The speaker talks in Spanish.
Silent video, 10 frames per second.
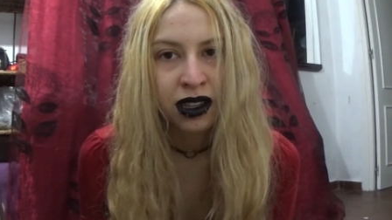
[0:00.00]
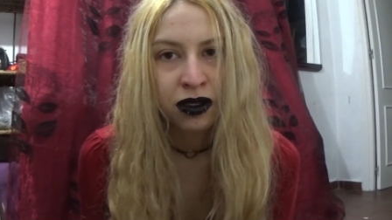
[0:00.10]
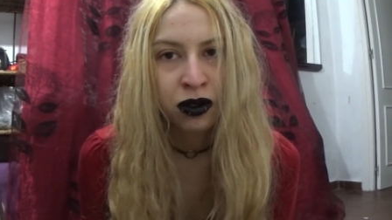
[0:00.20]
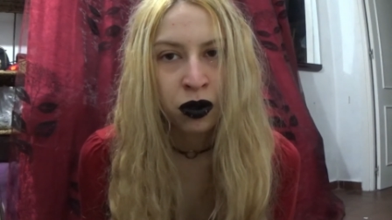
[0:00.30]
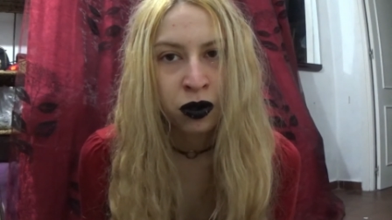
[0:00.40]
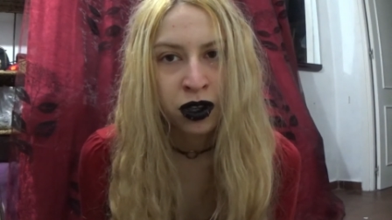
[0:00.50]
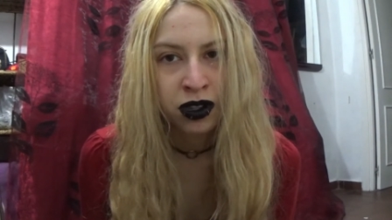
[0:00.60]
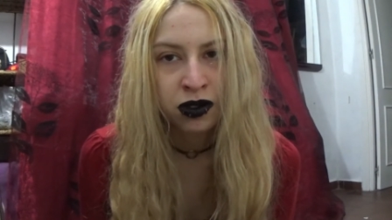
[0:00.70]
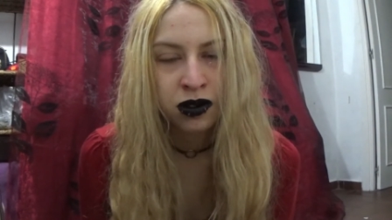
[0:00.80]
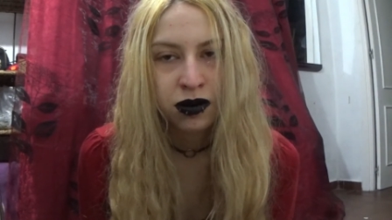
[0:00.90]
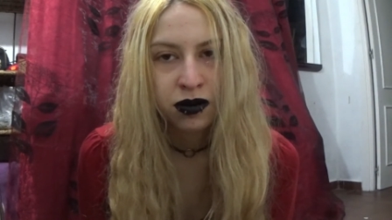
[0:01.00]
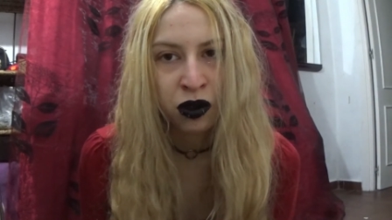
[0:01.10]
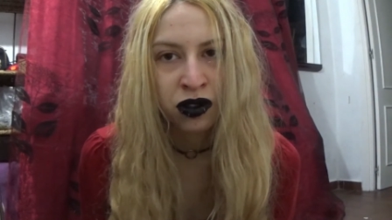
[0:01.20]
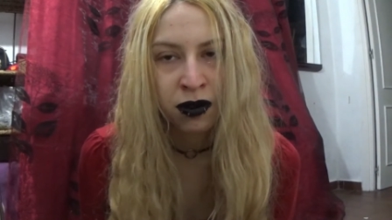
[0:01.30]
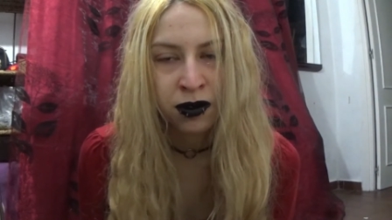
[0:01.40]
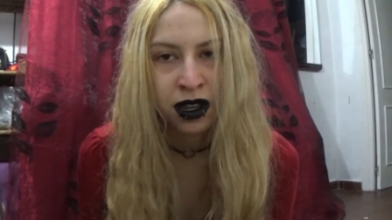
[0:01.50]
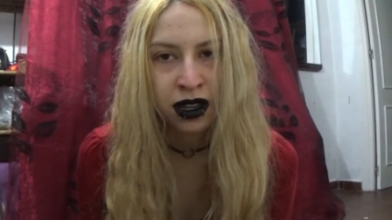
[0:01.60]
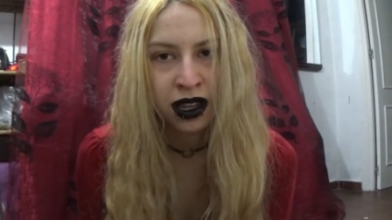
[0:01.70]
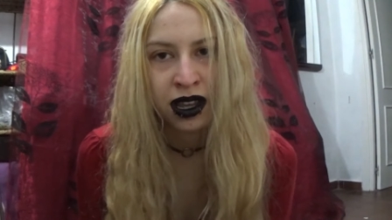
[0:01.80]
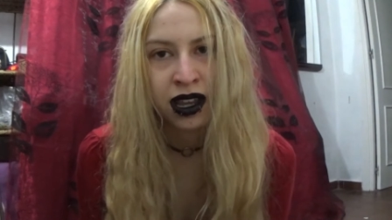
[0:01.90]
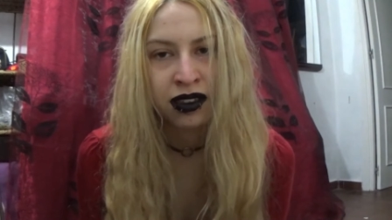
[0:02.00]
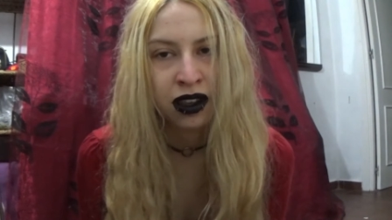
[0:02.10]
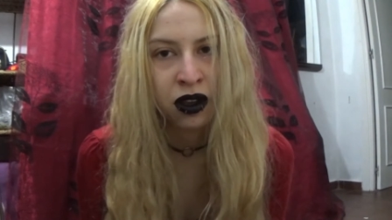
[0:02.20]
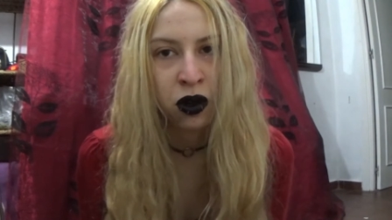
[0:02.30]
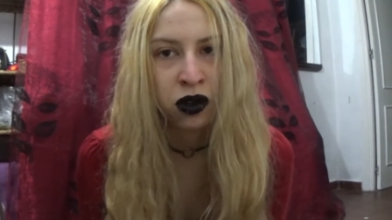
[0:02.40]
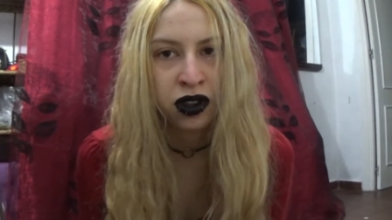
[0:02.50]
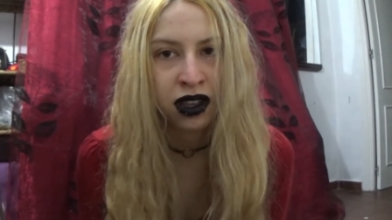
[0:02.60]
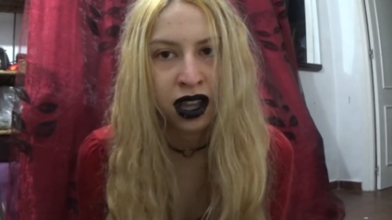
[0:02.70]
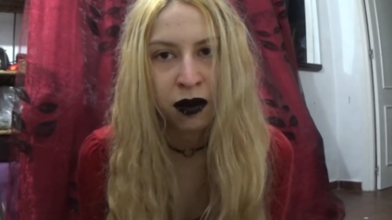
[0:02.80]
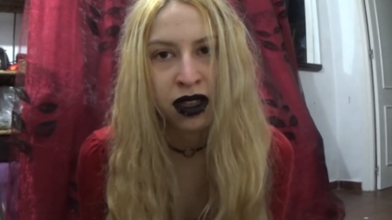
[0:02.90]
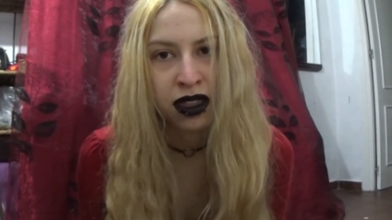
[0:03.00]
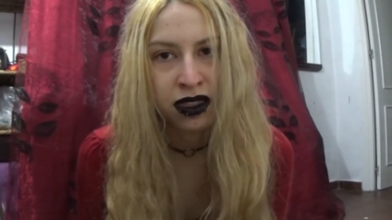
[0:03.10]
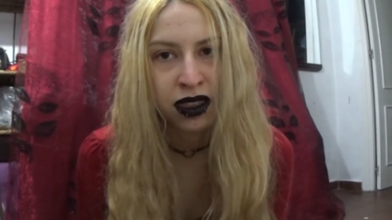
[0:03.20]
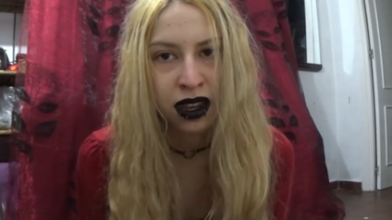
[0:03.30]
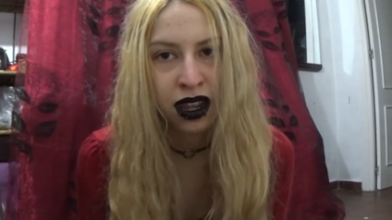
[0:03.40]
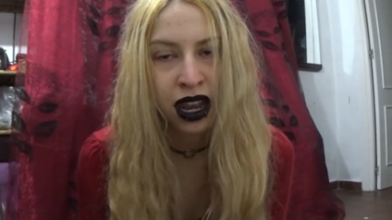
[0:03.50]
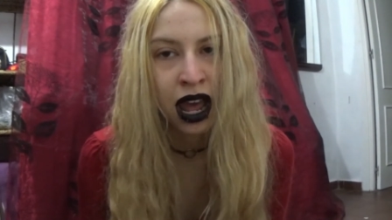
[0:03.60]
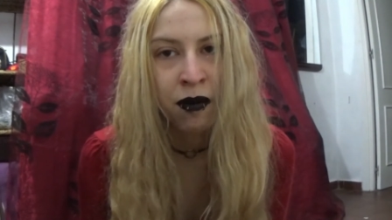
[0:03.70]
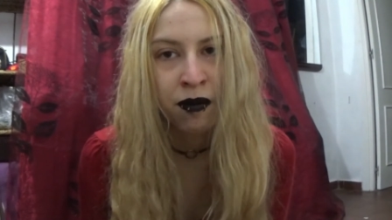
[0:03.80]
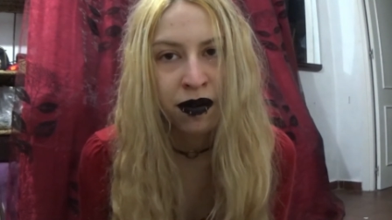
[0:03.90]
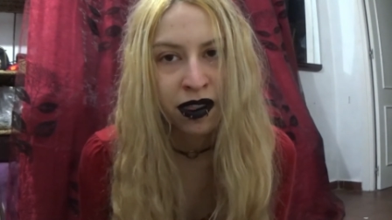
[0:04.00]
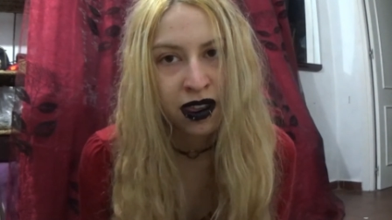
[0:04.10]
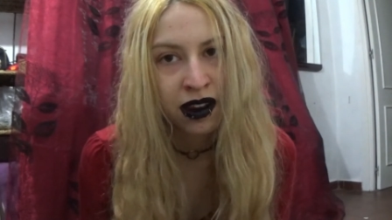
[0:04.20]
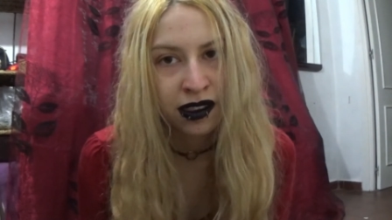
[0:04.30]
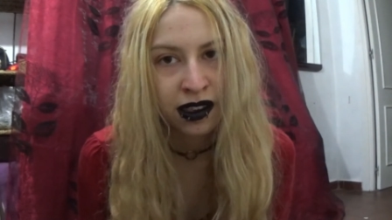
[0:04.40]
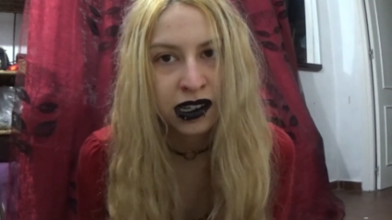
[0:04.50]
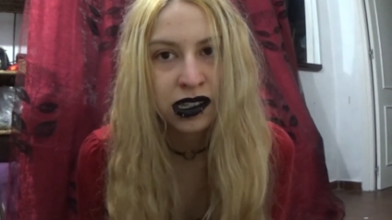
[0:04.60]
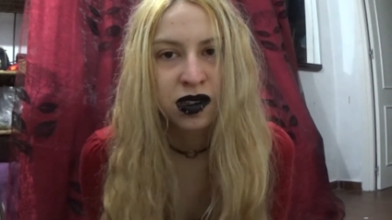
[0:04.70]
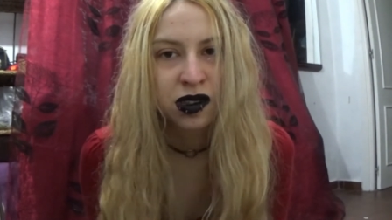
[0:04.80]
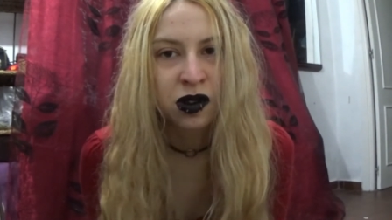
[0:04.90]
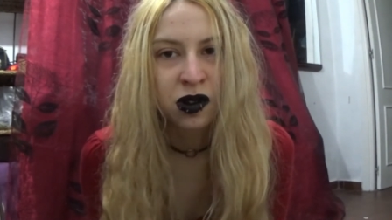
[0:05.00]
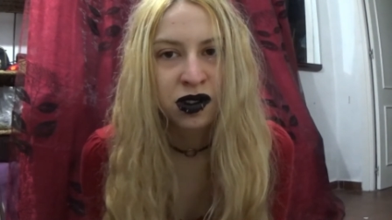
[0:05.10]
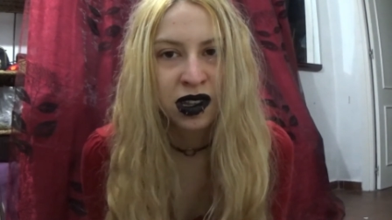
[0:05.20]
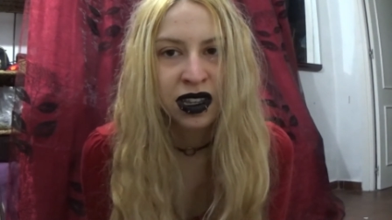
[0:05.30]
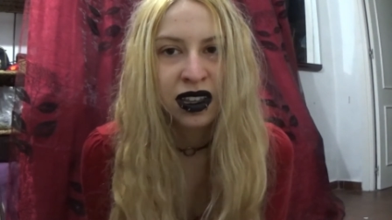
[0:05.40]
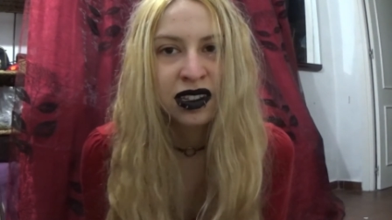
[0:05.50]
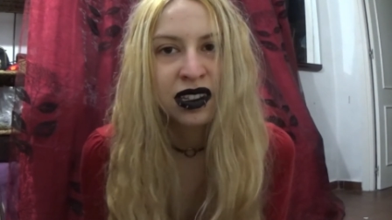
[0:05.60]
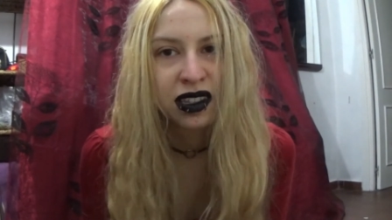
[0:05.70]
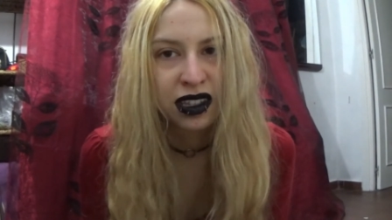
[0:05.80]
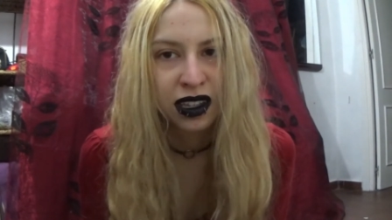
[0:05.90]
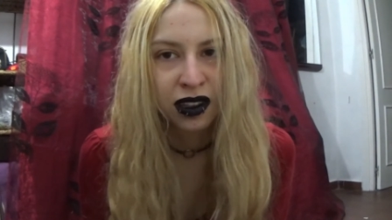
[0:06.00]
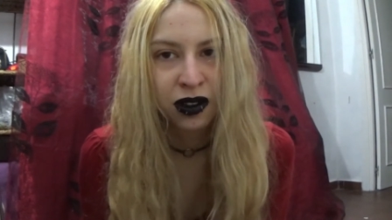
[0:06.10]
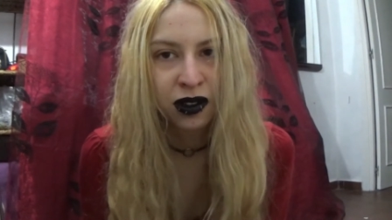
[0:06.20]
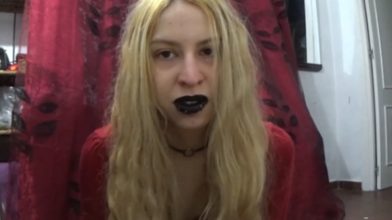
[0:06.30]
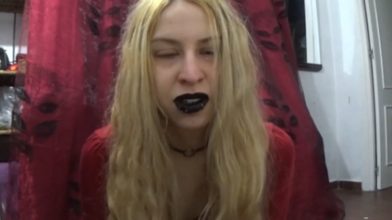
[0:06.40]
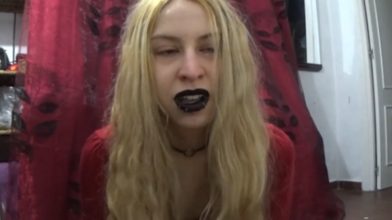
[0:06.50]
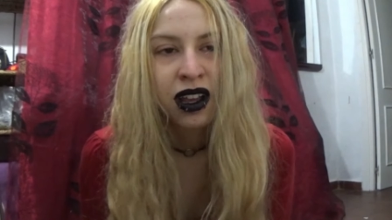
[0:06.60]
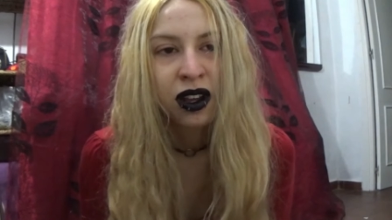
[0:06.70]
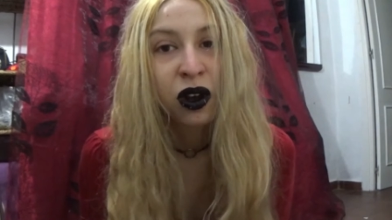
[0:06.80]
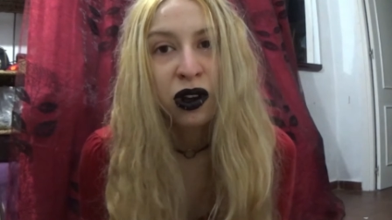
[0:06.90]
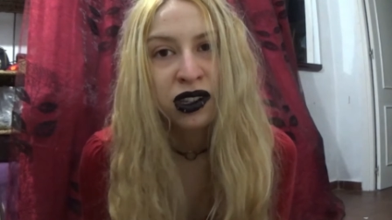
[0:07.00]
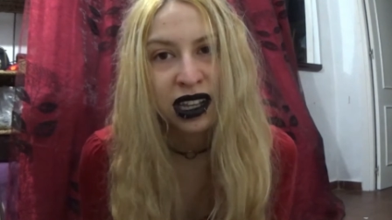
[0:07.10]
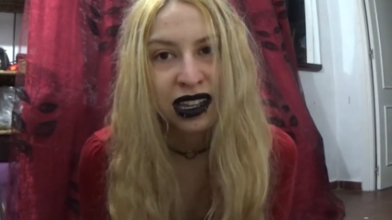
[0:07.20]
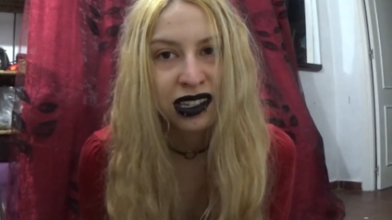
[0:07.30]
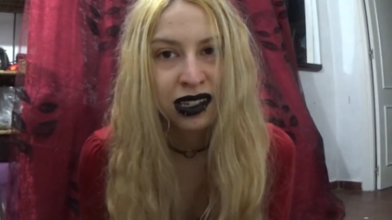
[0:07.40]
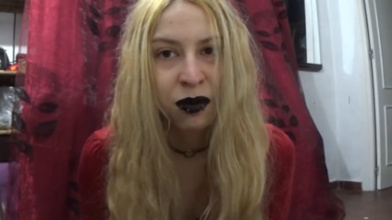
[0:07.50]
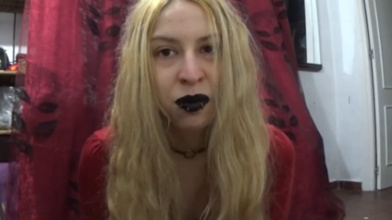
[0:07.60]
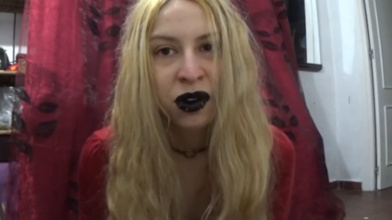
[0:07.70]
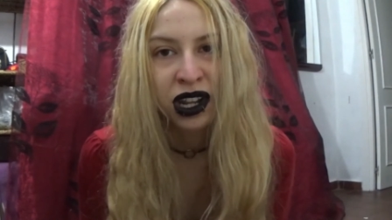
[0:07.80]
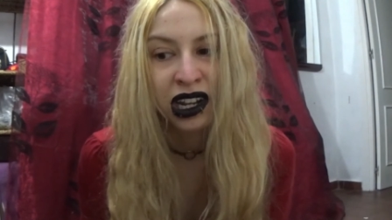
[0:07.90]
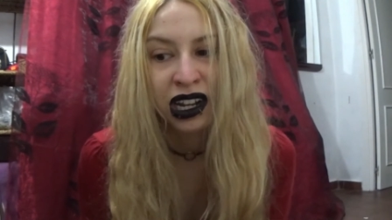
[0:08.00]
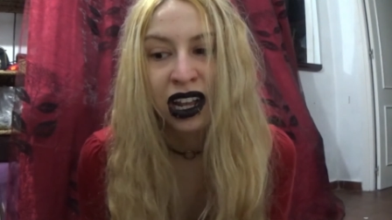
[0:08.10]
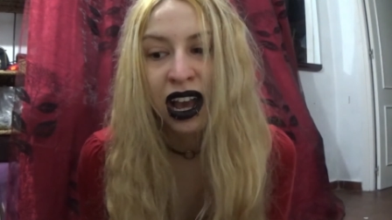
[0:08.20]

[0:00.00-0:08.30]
todo eso. Yo sabía que esas cosas que me decían eran ciertas, yo seguía sintiendo cosas por él.